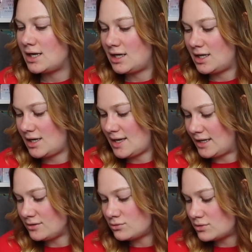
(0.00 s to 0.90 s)
Äh,
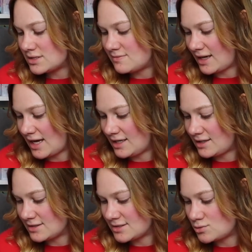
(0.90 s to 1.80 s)
ergo, es wäre
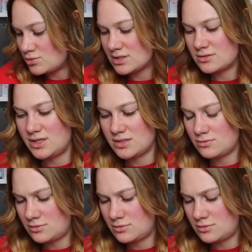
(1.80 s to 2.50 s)
eigentlich ganz gut, das zu lesen.